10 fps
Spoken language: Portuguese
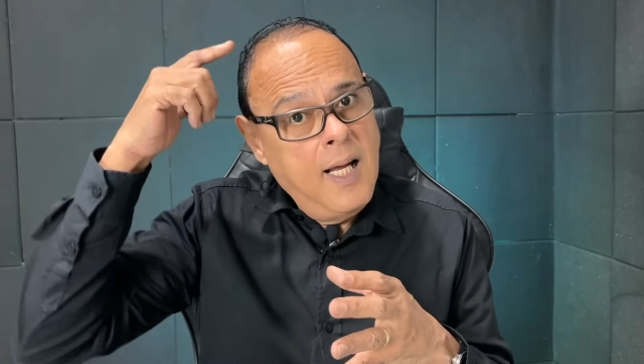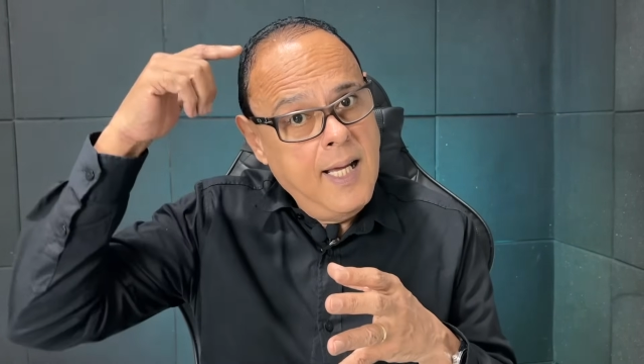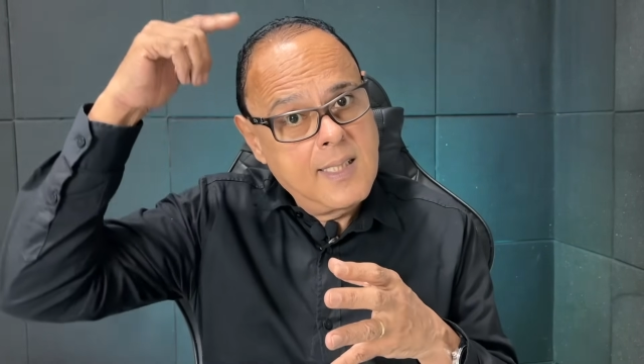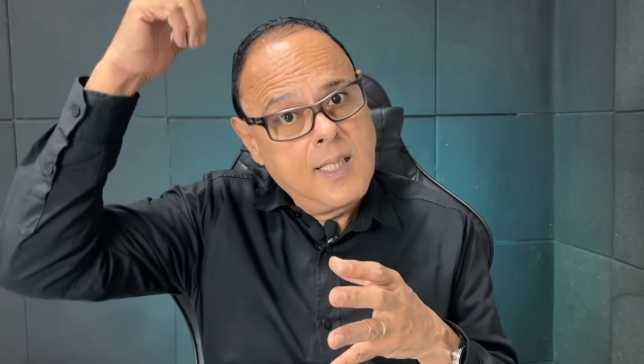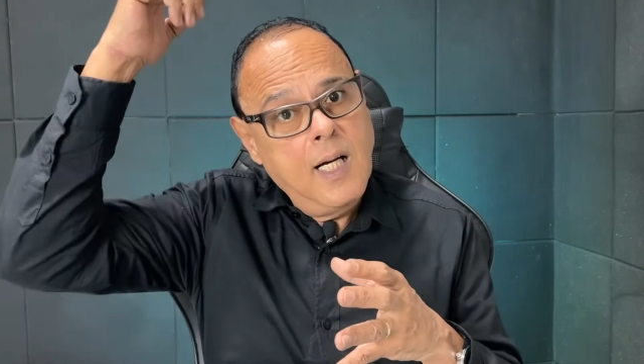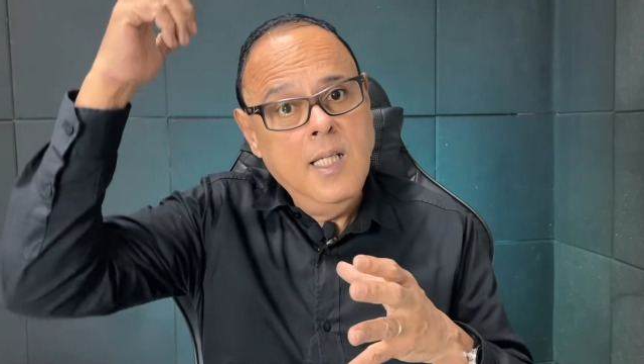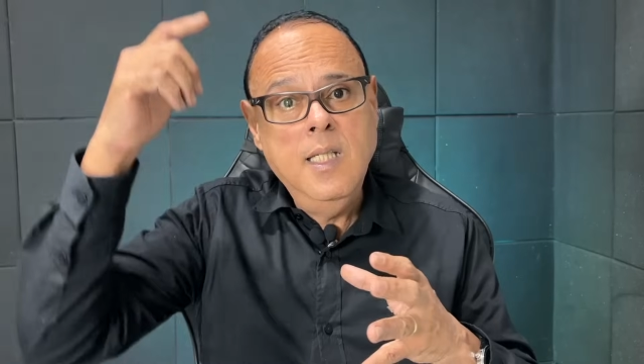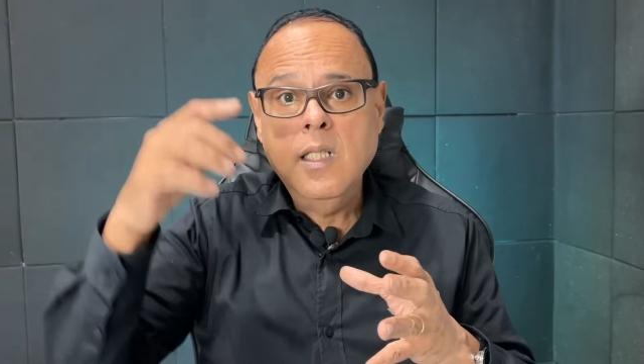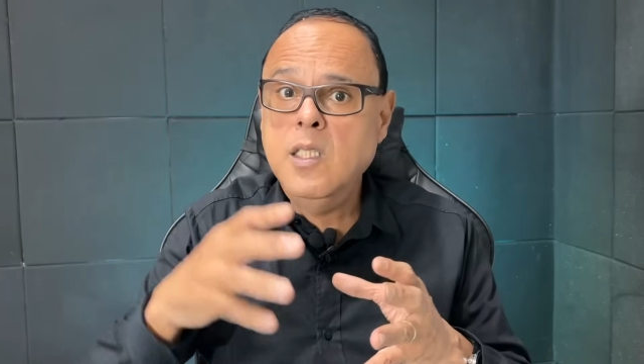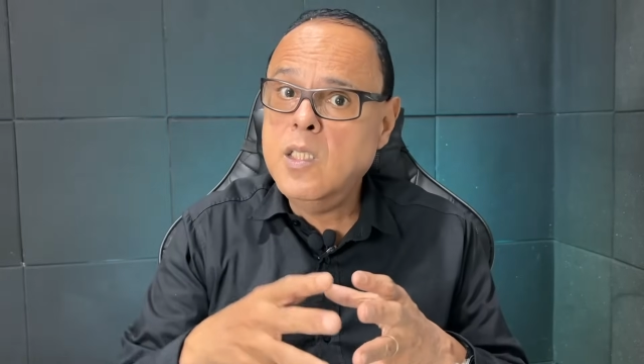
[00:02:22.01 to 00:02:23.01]
essa
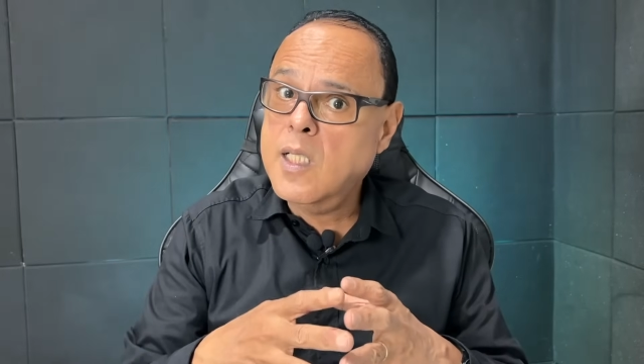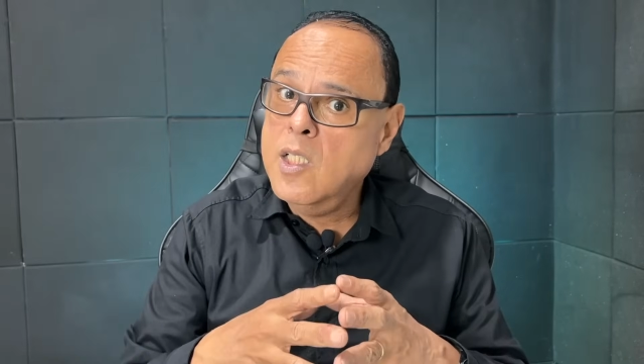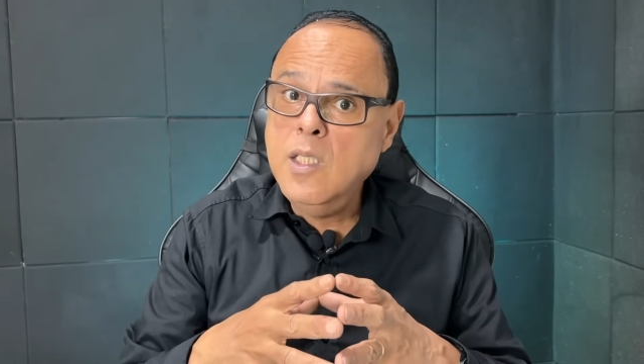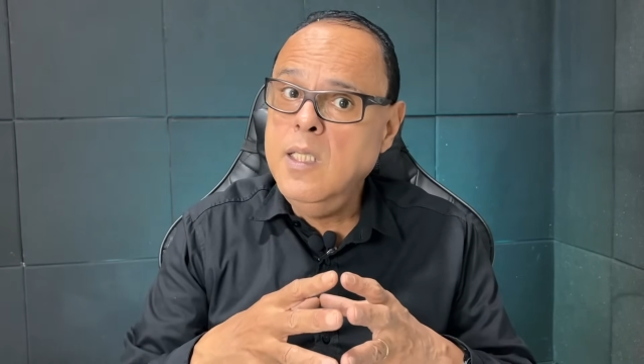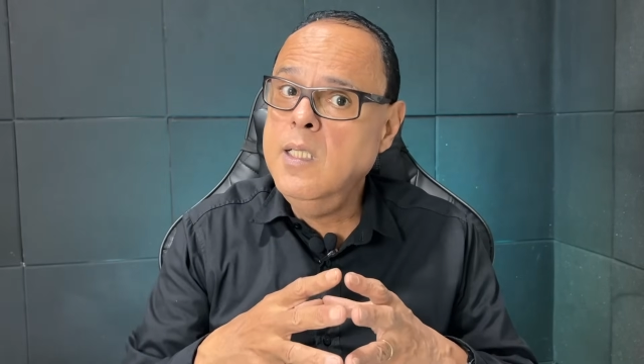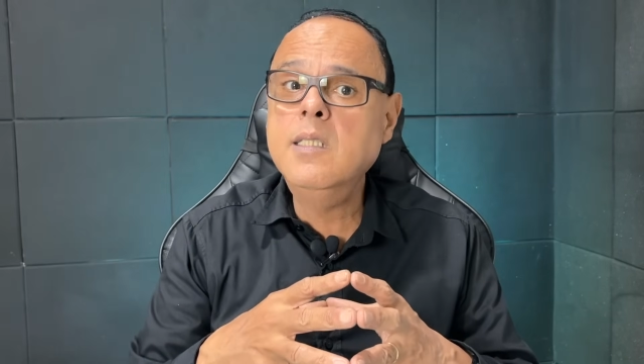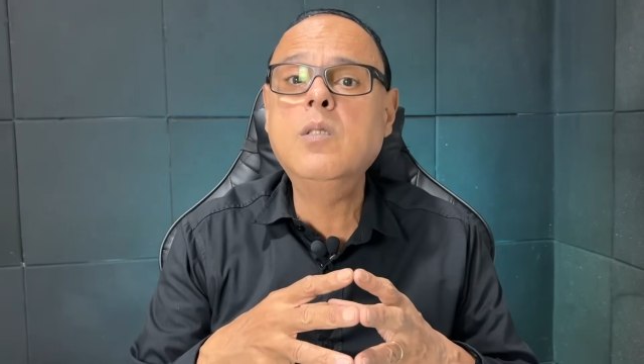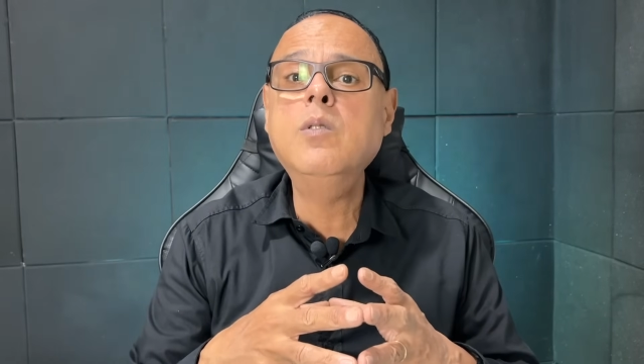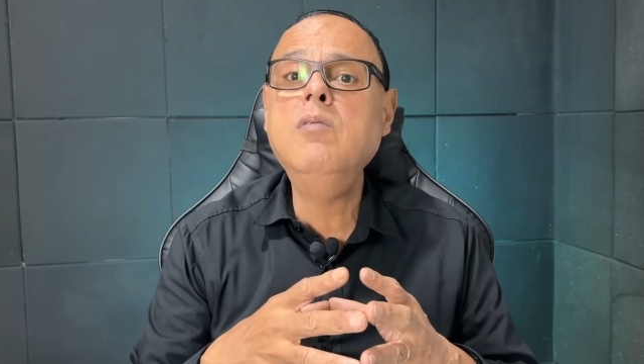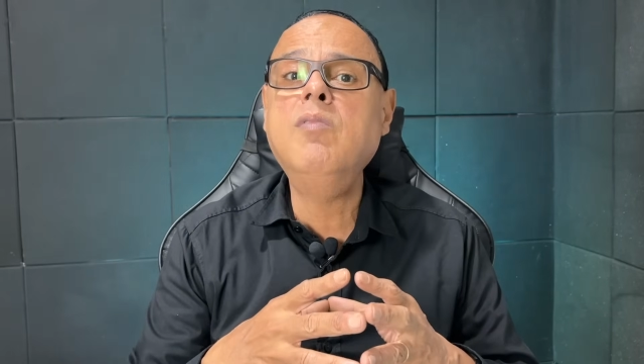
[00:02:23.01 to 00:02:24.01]
linha que está te ligando
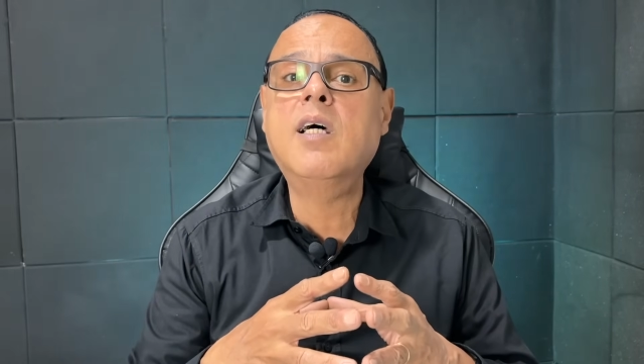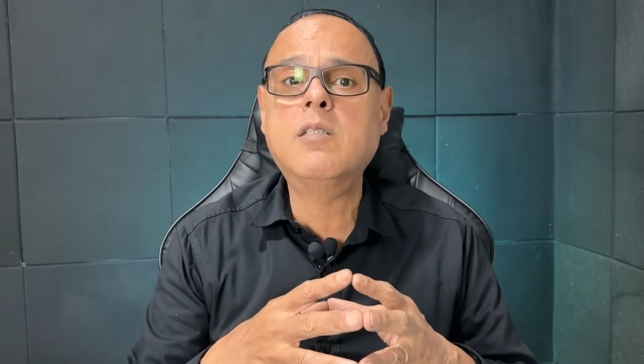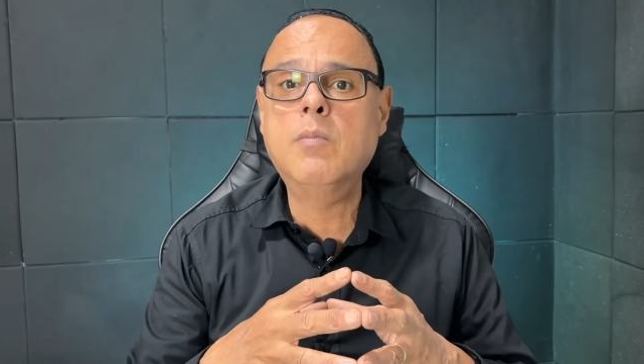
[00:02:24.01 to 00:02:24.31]
ao universo,